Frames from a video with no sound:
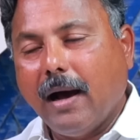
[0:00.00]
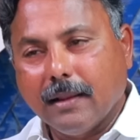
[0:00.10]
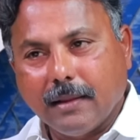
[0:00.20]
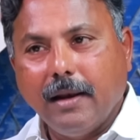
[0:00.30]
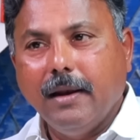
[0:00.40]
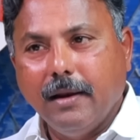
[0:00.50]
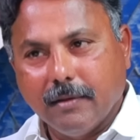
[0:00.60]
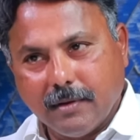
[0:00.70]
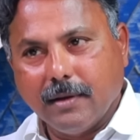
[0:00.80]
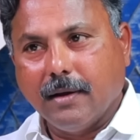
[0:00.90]
ఆ తల్లి
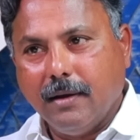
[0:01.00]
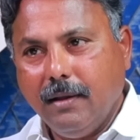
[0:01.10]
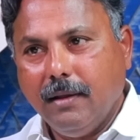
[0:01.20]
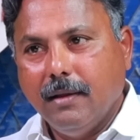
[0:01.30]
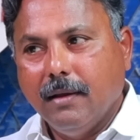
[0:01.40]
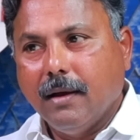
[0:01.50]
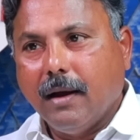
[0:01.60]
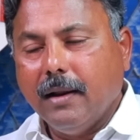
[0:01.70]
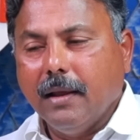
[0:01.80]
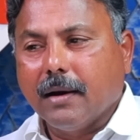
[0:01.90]
నిజంగా
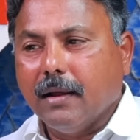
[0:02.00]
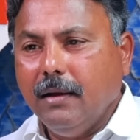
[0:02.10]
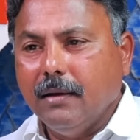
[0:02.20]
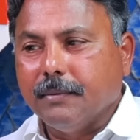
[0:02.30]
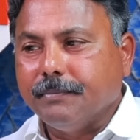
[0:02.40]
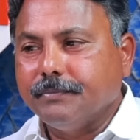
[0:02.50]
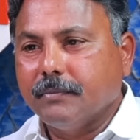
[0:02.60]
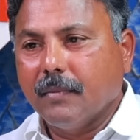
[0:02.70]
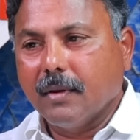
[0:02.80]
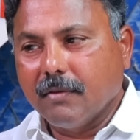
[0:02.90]
అంటే ఇక్కడ
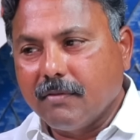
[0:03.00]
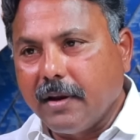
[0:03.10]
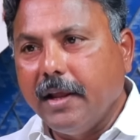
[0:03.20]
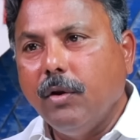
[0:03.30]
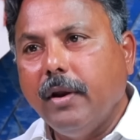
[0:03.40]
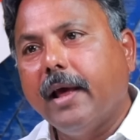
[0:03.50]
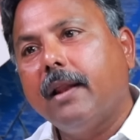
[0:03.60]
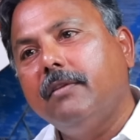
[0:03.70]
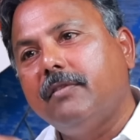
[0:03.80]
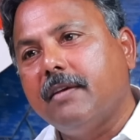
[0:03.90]
స్త్రీను
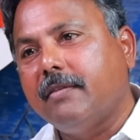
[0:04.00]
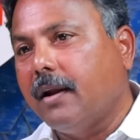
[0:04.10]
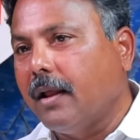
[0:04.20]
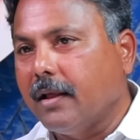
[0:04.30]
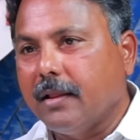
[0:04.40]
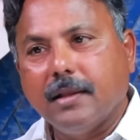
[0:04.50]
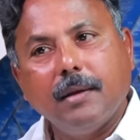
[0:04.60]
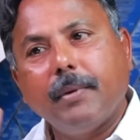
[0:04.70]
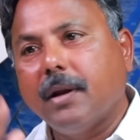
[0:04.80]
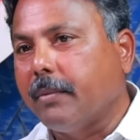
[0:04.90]
నేరం చేశాడా లేదా అని
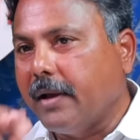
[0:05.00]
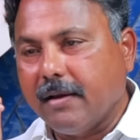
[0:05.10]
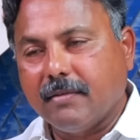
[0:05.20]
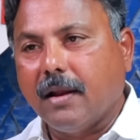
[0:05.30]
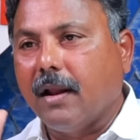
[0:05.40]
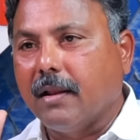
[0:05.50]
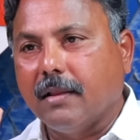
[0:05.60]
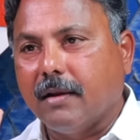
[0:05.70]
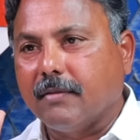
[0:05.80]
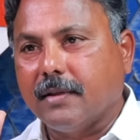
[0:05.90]
చెప్పి రేపు న్యాయస్థానాన్ని
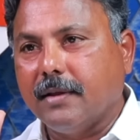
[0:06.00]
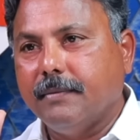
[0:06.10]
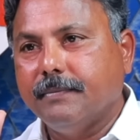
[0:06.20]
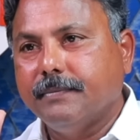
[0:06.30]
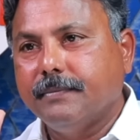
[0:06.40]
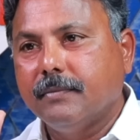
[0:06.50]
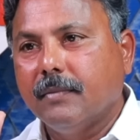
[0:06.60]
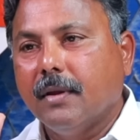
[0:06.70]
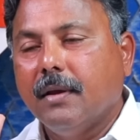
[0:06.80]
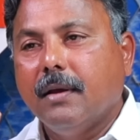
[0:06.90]
నిర్ధారిస్తాయి
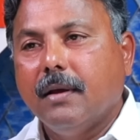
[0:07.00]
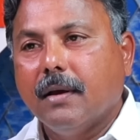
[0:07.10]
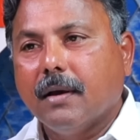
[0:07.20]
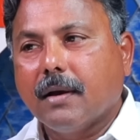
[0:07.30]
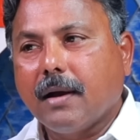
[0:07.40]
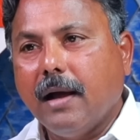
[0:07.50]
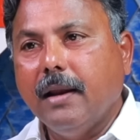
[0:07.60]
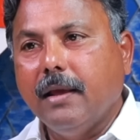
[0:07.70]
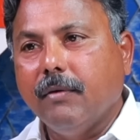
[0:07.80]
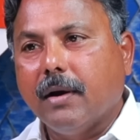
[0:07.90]
ఖచ్చితంగా
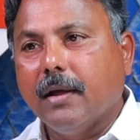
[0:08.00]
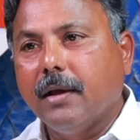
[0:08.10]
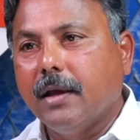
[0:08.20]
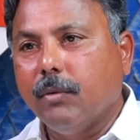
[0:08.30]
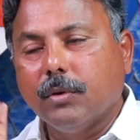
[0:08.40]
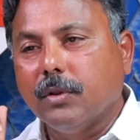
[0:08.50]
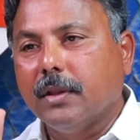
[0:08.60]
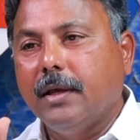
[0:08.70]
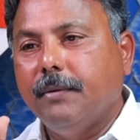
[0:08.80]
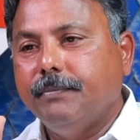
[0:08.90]
కానీ ఇవాళ ఏమవుతుంది